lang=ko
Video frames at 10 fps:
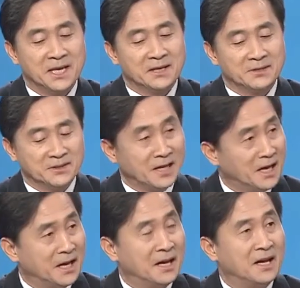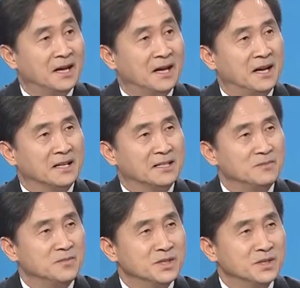그러나 아,
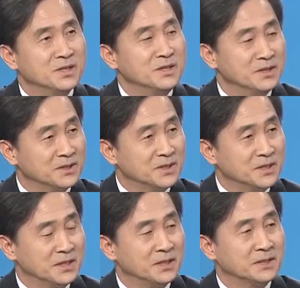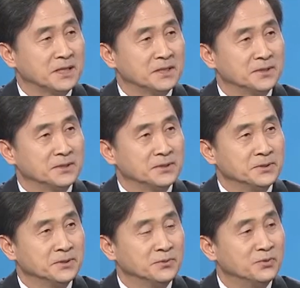김정은 역시 사실은
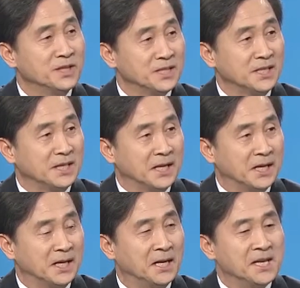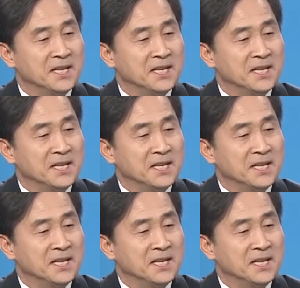그 후계자니까